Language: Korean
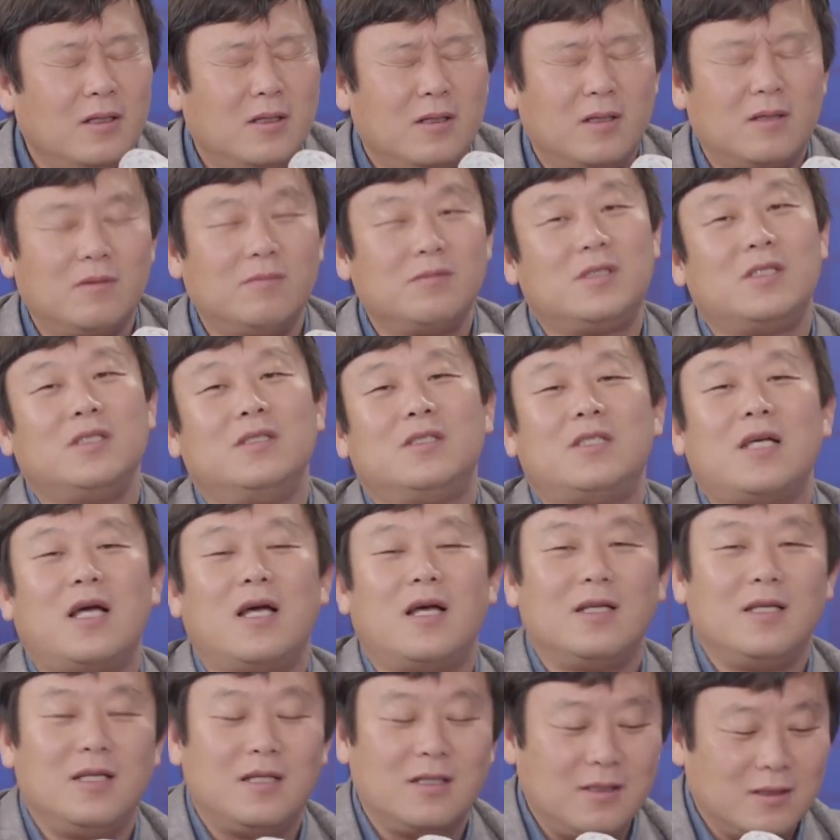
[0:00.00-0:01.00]
여러분 진짜
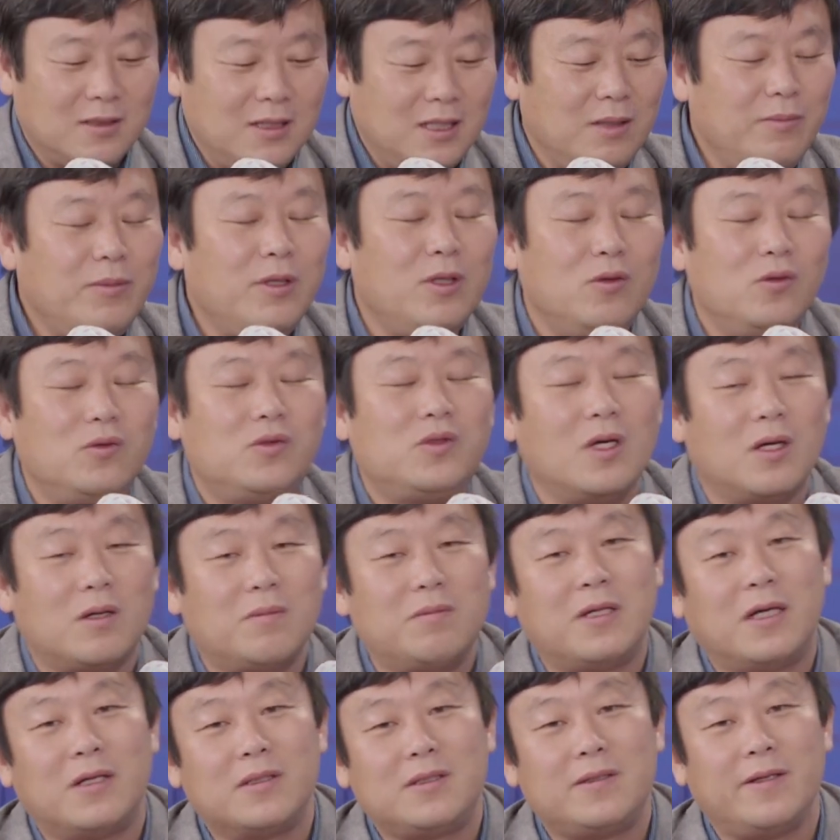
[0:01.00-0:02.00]
이런 이미 뉴스 여러분
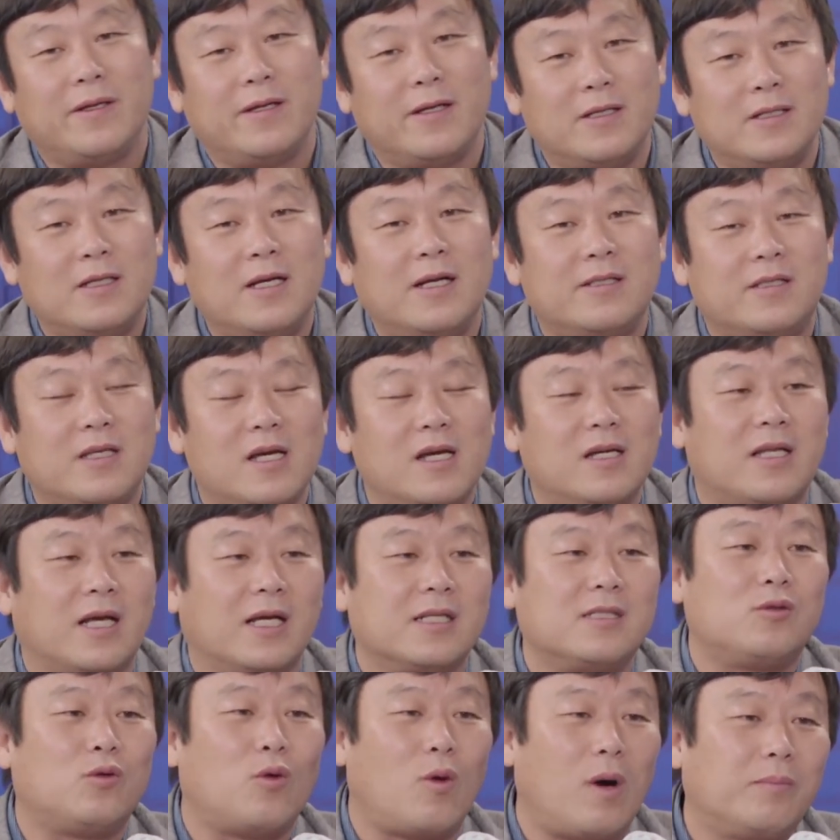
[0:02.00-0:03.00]
나왔지만 이런 이야기 제가
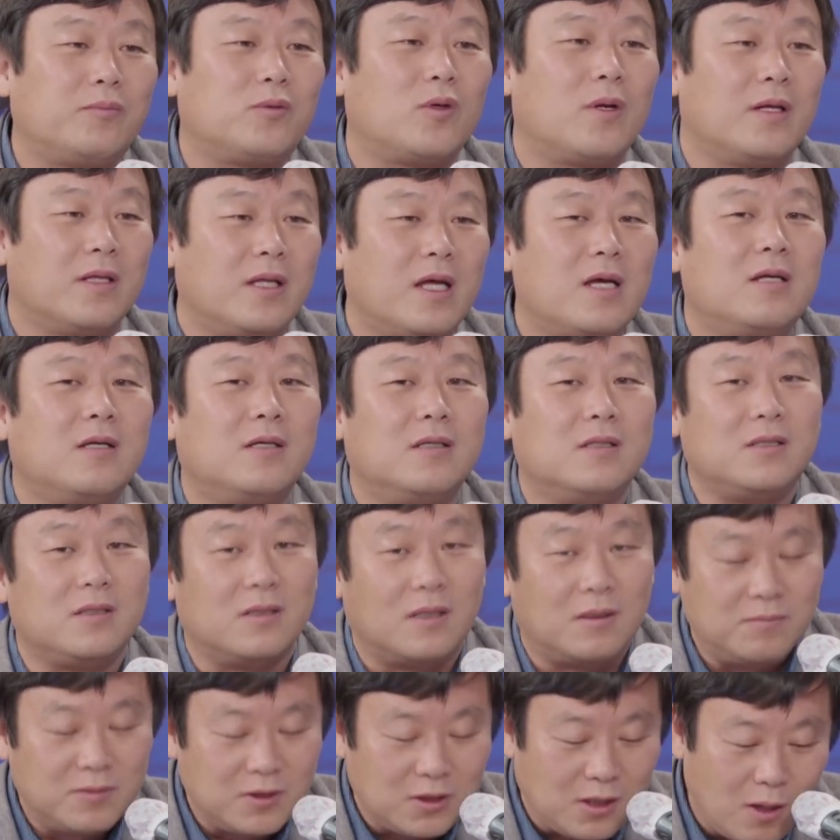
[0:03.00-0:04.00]
다시 종합적으로 한다는 것이
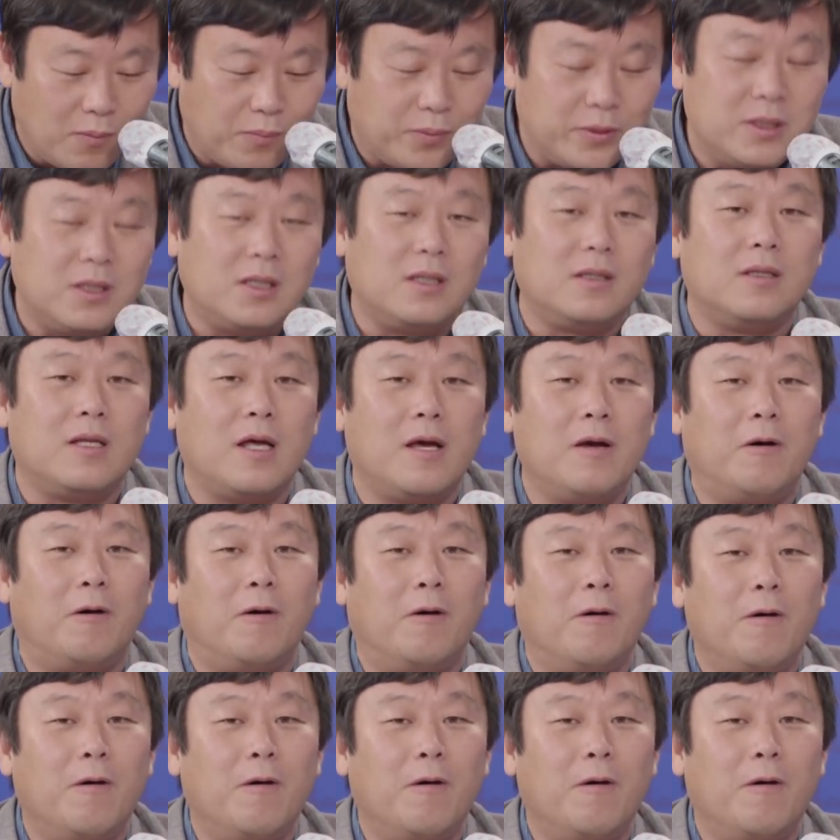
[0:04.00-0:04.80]
너무 슬픈 일인데요.